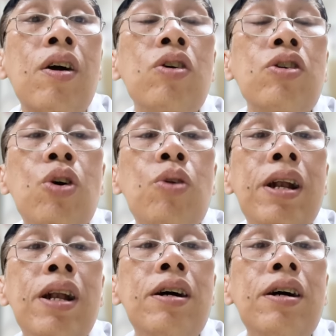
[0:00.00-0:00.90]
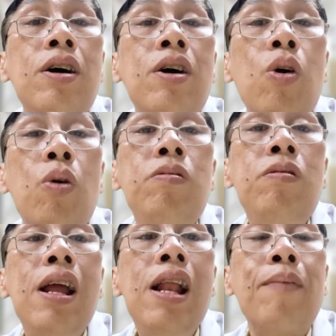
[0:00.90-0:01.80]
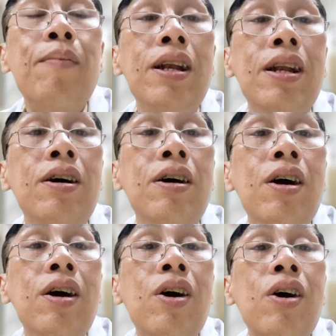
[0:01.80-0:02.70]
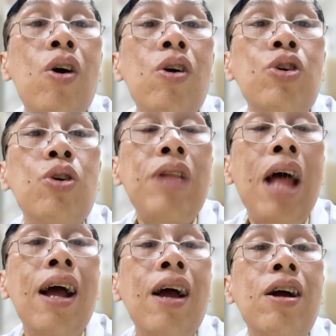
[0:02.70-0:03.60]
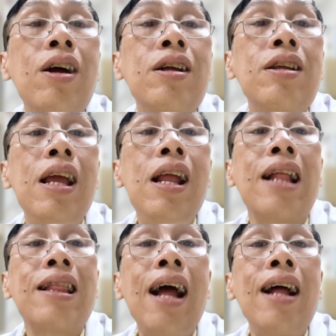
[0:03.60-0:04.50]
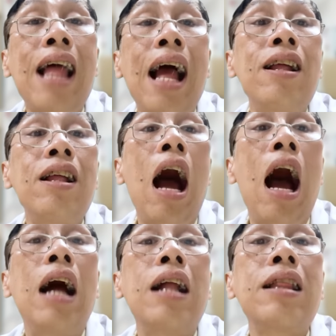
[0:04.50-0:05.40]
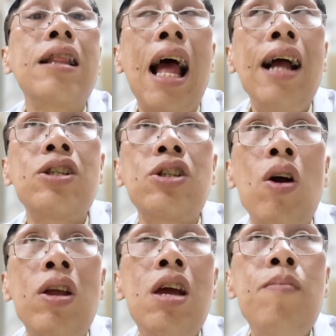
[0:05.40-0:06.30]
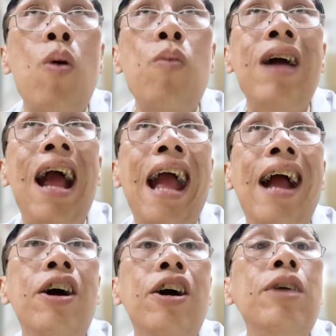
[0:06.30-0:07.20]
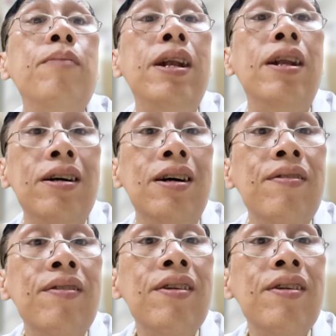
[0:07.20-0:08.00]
con số bình thường cũng chỉ là bình thường con số tăng chỉ là tăng tăng tăng so với một ngàn người bình thường